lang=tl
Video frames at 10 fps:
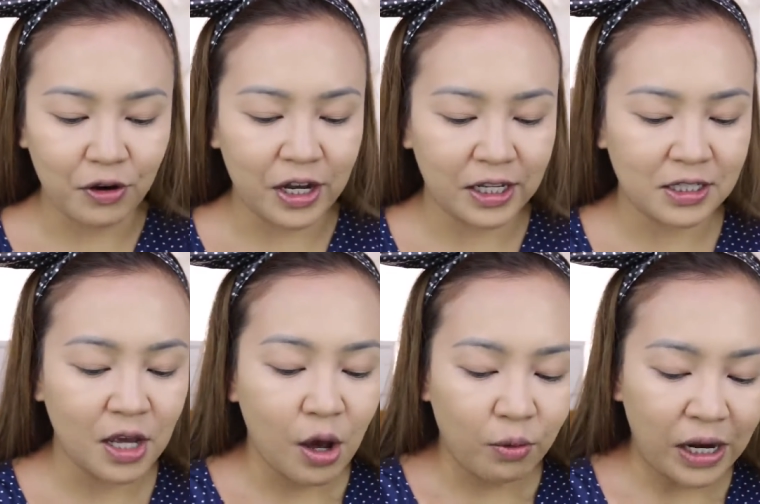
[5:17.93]
ko,
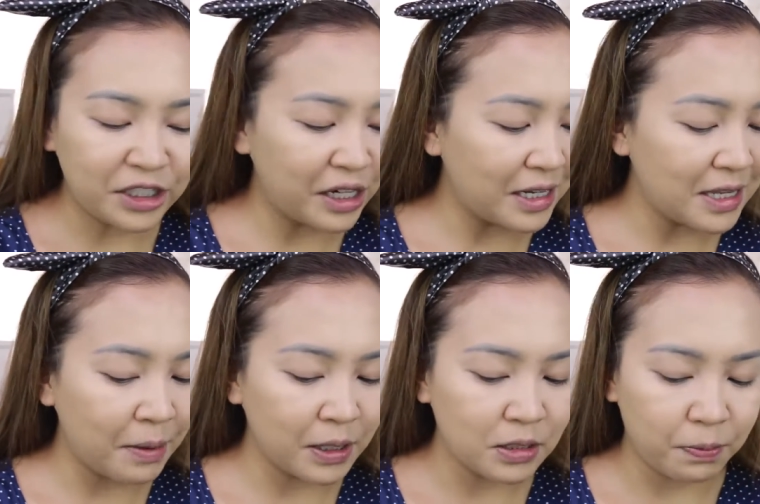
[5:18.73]
guys. Wala siyang
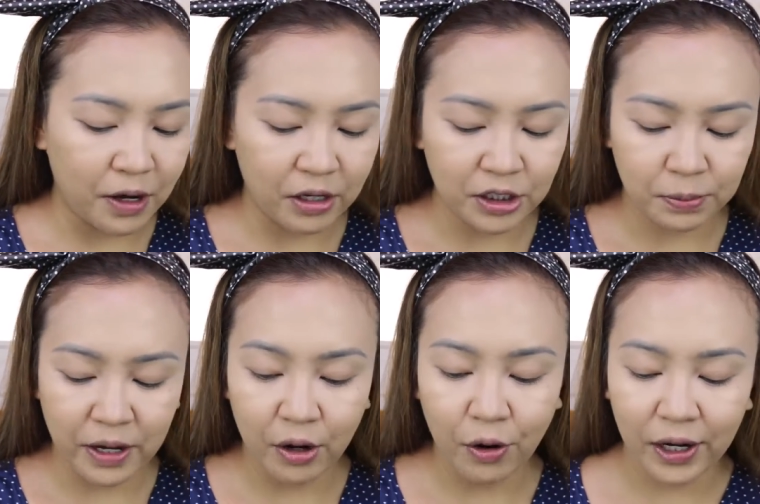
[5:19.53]
kasamang sponge,
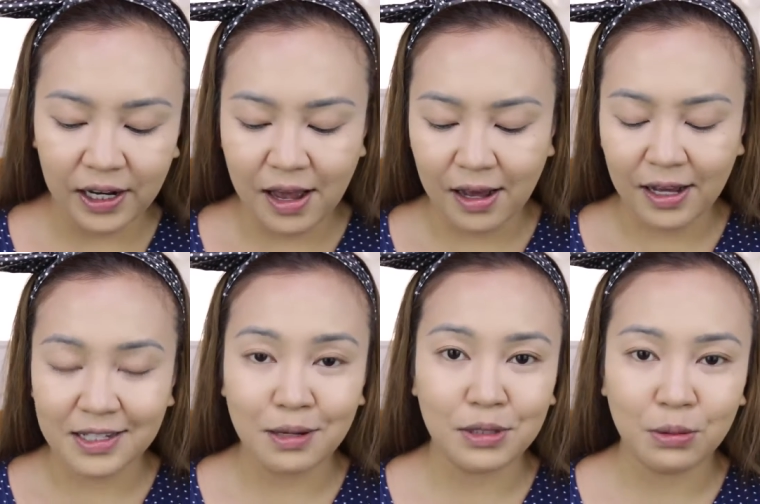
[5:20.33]
pero okay lang
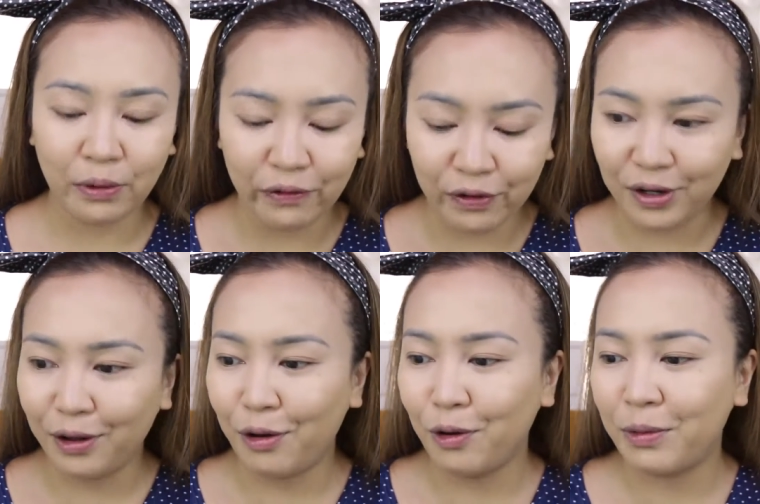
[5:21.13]
kasi mas
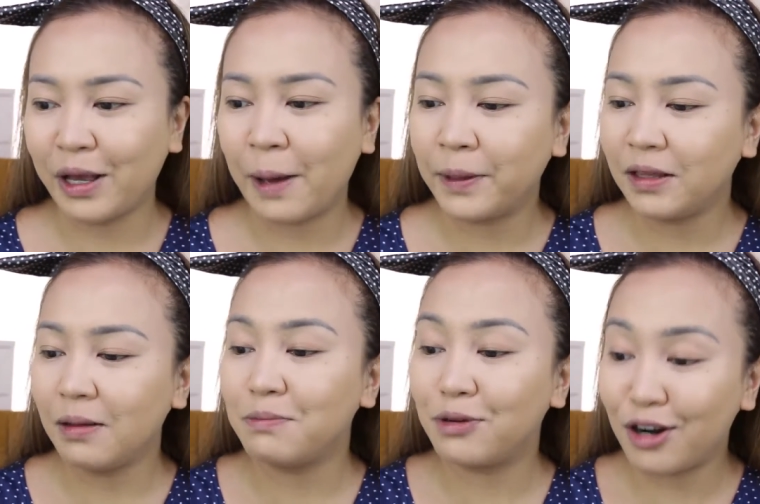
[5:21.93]
preferred kong gumagamit
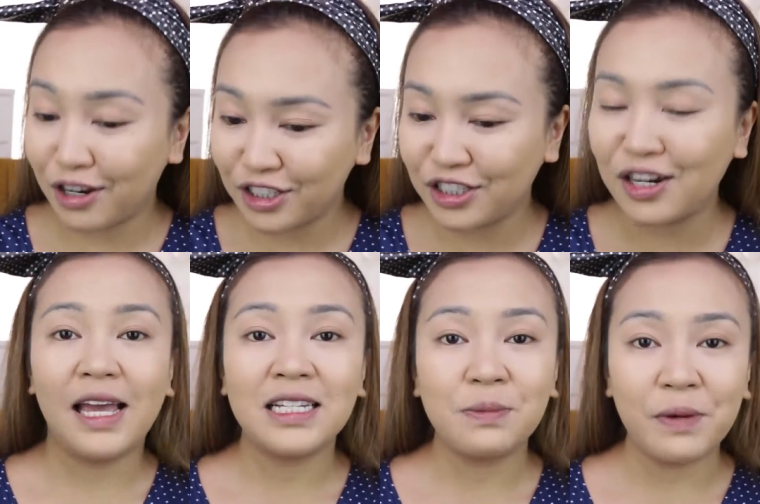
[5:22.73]
ng brush,
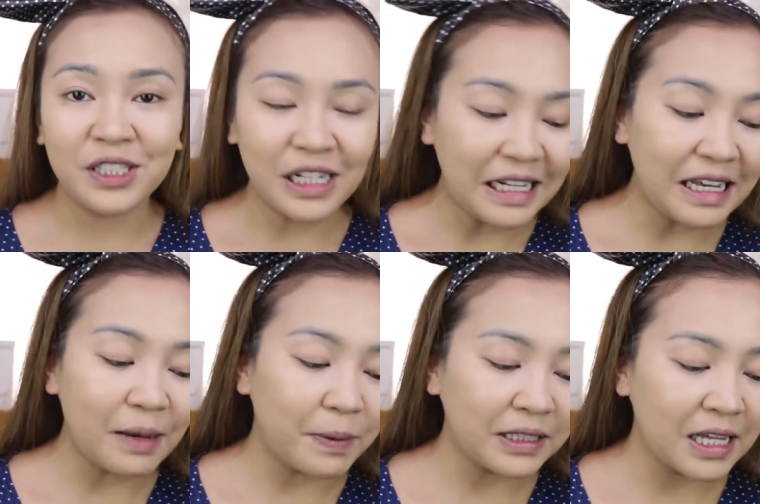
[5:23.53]
especially
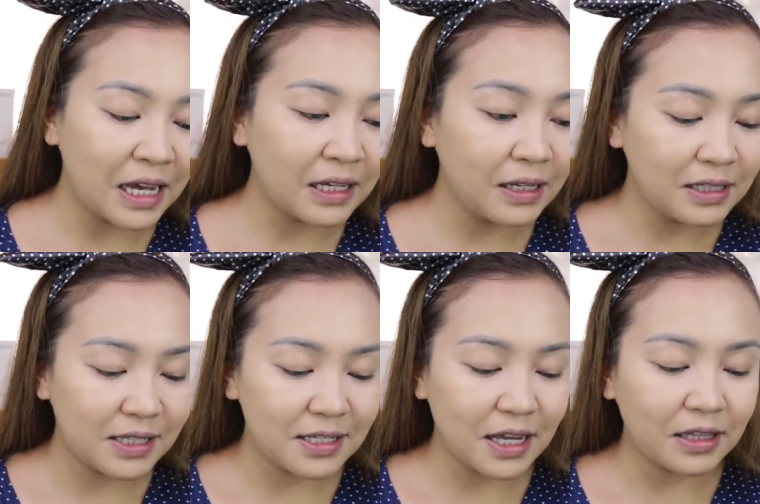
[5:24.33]
kapag
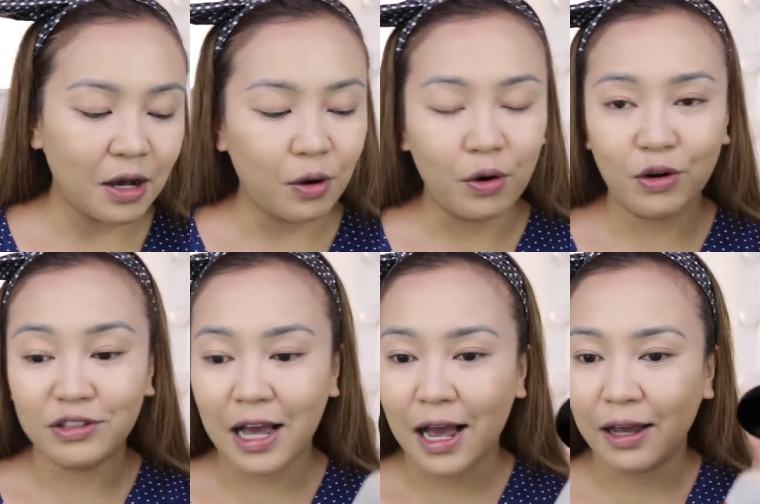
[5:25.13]
nagsaset
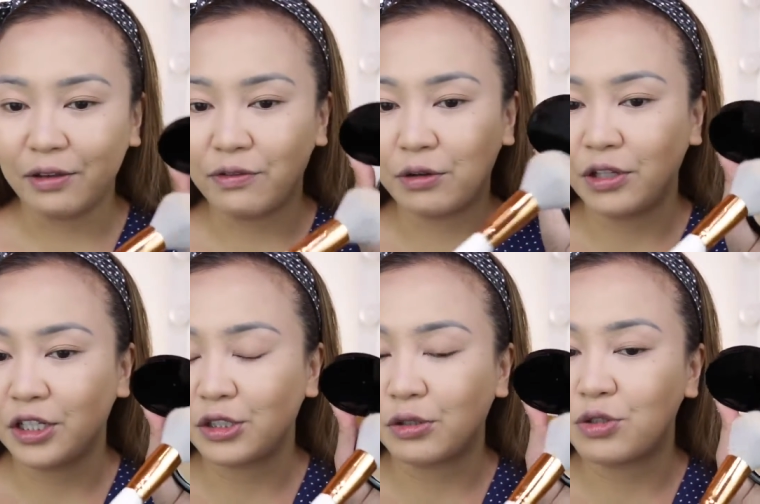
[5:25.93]
ako ng aking
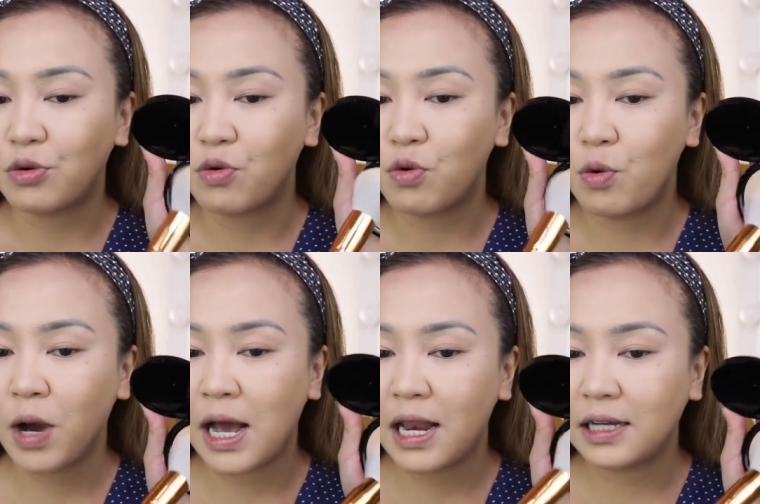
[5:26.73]
foundation. So,
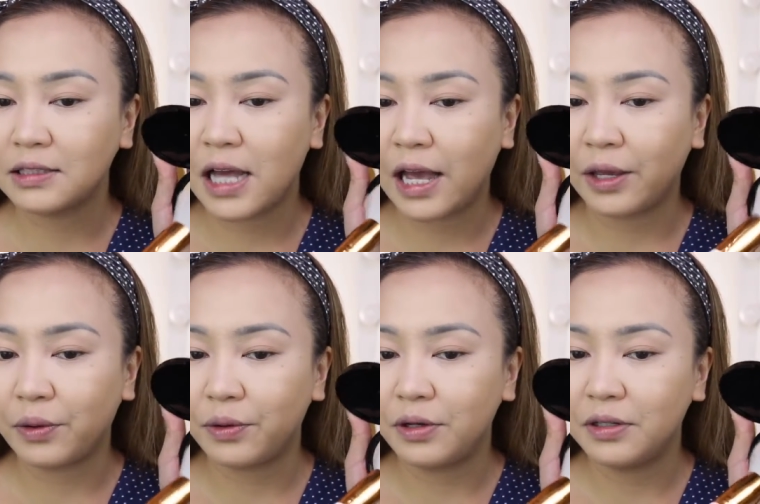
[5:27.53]
kukuha lang
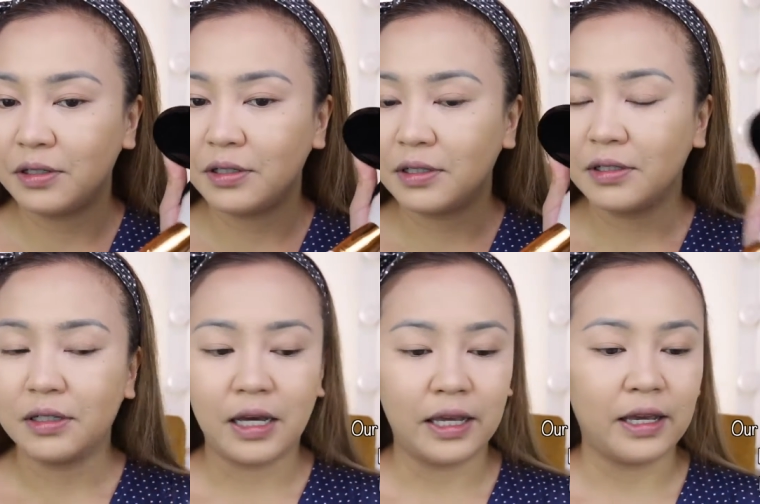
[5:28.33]
tayo.
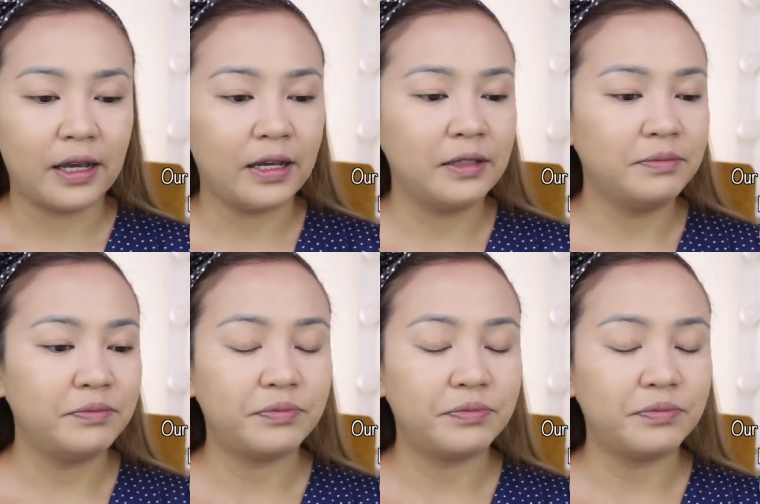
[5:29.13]
Ayan.